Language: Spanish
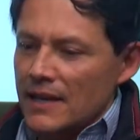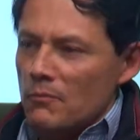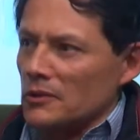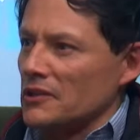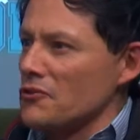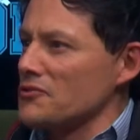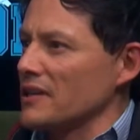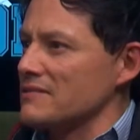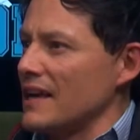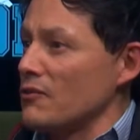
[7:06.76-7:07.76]
pues ellos
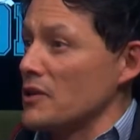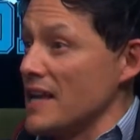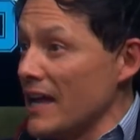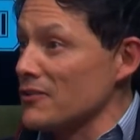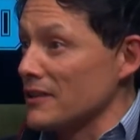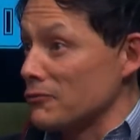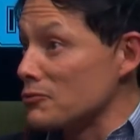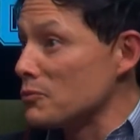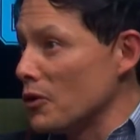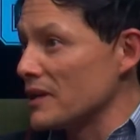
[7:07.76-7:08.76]
se, adueñaron del
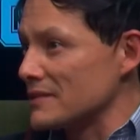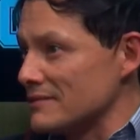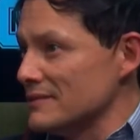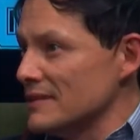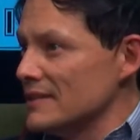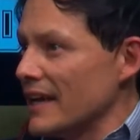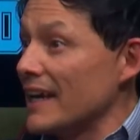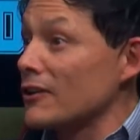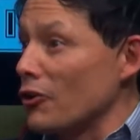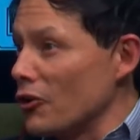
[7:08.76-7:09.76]
fútbol.
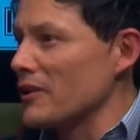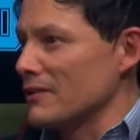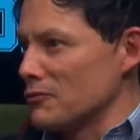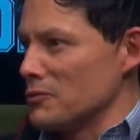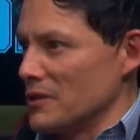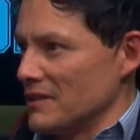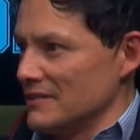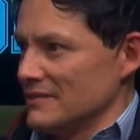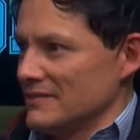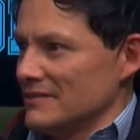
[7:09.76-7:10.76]
Era el color del fútbol.
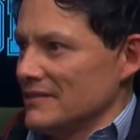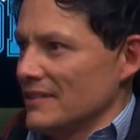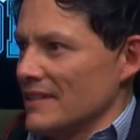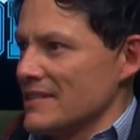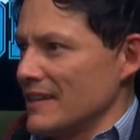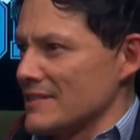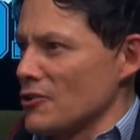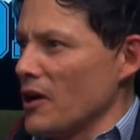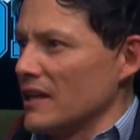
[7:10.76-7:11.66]
El color del fútbol.